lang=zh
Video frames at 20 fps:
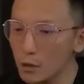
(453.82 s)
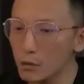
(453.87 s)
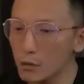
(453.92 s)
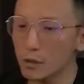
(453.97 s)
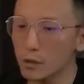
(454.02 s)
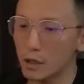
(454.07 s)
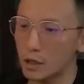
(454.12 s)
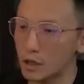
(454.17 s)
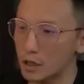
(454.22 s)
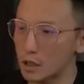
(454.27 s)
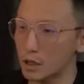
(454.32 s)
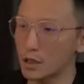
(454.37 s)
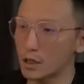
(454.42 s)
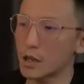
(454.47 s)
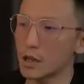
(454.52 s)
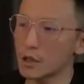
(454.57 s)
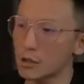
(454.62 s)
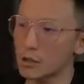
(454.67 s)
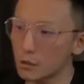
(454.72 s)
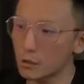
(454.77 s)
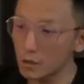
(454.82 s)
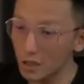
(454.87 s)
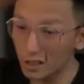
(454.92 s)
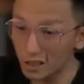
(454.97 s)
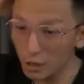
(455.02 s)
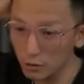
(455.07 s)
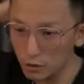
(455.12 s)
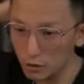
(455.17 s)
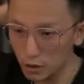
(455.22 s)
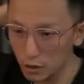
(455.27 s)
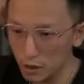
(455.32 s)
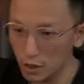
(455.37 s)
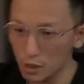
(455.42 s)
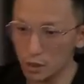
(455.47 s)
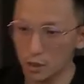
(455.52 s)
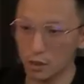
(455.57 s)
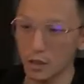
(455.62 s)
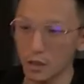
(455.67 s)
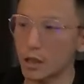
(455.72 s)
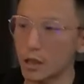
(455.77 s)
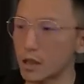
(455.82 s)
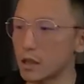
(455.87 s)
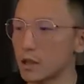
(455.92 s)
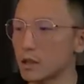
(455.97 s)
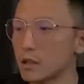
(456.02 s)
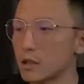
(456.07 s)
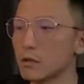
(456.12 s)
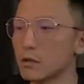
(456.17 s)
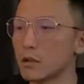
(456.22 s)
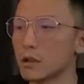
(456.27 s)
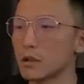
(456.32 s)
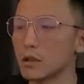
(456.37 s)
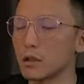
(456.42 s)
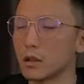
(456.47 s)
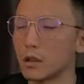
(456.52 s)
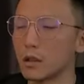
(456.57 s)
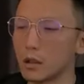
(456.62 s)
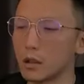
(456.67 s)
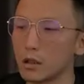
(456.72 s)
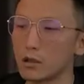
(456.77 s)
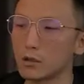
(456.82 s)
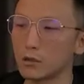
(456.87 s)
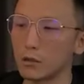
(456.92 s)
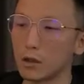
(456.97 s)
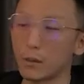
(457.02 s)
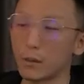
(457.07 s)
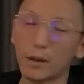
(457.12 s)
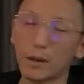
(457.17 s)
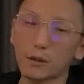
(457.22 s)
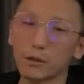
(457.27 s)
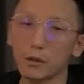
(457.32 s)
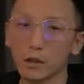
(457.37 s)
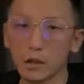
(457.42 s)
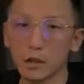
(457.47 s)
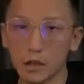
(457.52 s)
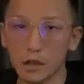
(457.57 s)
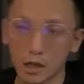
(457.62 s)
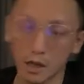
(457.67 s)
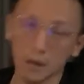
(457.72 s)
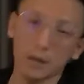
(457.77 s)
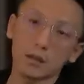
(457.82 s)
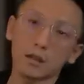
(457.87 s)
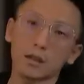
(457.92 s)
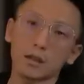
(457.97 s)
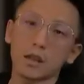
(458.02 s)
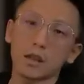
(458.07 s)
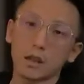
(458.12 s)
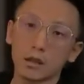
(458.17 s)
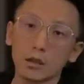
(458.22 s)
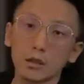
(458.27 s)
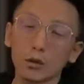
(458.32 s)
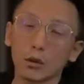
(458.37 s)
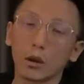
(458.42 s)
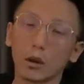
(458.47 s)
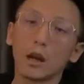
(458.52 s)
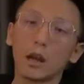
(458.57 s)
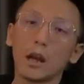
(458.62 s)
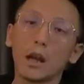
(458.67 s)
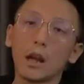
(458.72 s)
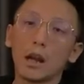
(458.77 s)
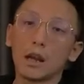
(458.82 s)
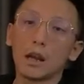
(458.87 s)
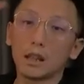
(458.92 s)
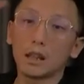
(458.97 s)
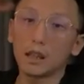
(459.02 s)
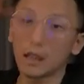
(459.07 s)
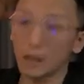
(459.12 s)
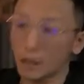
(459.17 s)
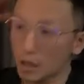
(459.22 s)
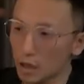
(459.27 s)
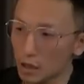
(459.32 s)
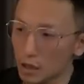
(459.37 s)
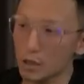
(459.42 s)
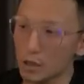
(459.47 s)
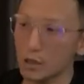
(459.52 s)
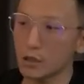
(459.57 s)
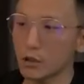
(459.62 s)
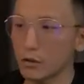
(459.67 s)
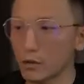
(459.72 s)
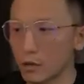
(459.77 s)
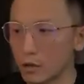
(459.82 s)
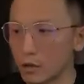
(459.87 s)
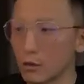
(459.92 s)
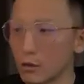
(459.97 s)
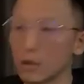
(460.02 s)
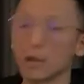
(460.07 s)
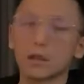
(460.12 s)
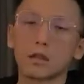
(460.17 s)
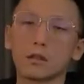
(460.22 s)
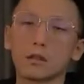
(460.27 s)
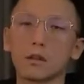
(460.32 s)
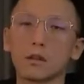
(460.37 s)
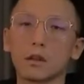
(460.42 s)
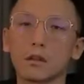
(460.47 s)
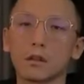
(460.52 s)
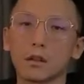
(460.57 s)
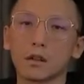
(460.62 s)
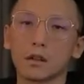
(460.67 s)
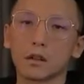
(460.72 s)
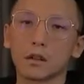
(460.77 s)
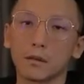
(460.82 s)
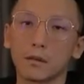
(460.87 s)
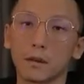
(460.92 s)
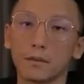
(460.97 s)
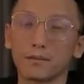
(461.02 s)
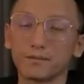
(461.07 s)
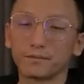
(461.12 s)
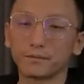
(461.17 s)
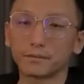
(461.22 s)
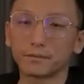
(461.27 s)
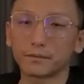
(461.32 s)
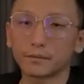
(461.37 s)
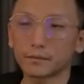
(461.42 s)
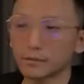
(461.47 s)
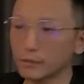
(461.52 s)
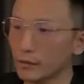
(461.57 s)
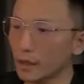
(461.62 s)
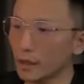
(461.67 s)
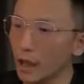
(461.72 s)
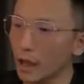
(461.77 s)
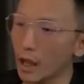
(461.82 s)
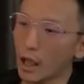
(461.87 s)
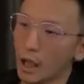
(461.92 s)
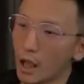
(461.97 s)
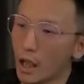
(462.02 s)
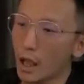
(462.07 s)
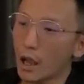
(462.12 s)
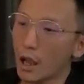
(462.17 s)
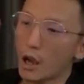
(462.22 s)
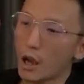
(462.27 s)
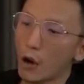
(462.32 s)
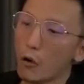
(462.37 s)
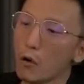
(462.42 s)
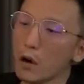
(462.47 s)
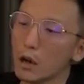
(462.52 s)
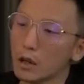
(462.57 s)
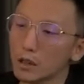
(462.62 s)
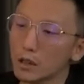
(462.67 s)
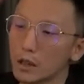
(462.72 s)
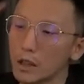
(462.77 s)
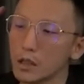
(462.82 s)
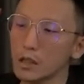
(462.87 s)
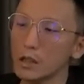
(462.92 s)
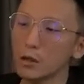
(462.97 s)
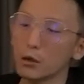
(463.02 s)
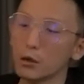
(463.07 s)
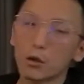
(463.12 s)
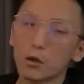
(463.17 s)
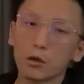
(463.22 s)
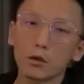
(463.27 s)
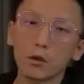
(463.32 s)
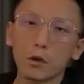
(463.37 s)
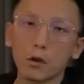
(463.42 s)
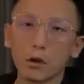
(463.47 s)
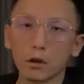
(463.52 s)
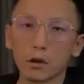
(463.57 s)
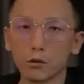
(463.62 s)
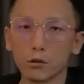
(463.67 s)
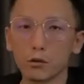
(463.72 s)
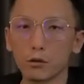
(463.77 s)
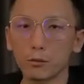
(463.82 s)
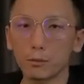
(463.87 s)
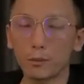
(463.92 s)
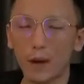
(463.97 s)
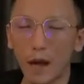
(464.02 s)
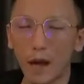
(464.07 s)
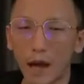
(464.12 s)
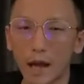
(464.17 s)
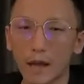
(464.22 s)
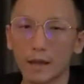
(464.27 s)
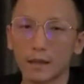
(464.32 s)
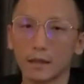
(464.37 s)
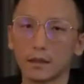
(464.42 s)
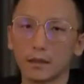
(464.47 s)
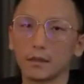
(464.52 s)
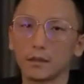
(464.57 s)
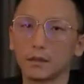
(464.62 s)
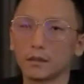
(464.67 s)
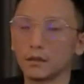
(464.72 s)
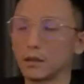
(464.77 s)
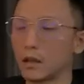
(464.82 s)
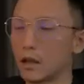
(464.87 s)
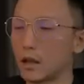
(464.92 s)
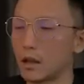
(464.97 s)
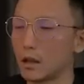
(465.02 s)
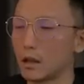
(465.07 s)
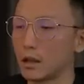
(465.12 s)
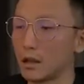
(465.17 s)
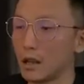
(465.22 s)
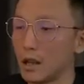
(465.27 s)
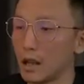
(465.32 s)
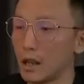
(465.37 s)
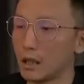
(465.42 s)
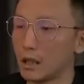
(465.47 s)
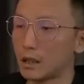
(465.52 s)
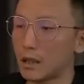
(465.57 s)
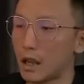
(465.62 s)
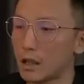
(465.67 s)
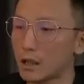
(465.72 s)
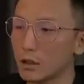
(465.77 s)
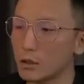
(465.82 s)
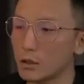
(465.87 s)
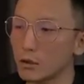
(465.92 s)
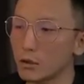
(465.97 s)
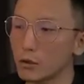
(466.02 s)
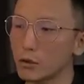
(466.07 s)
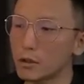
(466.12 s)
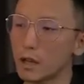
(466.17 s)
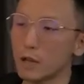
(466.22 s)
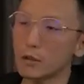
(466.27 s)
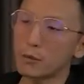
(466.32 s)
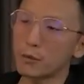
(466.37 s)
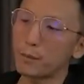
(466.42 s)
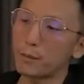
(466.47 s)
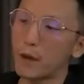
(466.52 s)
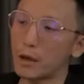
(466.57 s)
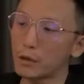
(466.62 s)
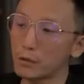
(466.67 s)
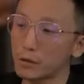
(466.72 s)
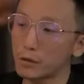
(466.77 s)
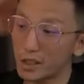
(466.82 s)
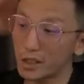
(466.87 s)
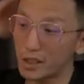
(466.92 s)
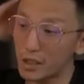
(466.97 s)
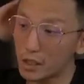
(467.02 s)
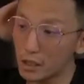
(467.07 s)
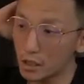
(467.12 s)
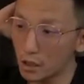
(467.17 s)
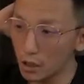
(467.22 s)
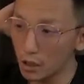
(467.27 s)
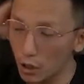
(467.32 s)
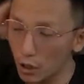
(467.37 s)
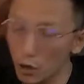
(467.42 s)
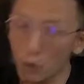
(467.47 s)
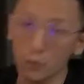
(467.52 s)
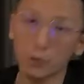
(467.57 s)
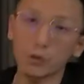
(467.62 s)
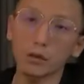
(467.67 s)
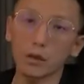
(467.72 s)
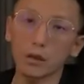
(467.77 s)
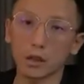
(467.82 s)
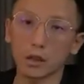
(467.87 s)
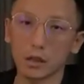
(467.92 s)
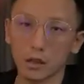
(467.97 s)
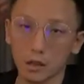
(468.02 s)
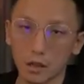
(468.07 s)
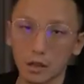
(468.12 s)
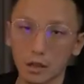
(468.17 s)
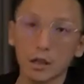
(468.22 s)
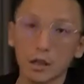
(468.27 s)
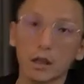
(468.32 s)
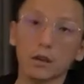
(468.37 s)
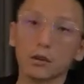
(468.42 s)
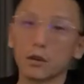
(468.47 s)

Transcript: 讲战略不是吹嘘你们公司的战略有多牛，而是要让对方觉得他对于公司、对于你的团队是被需要的。讲价值观呢，也不是空喊口号，而是要和牛人确认。这里的工作方式是他们认可的。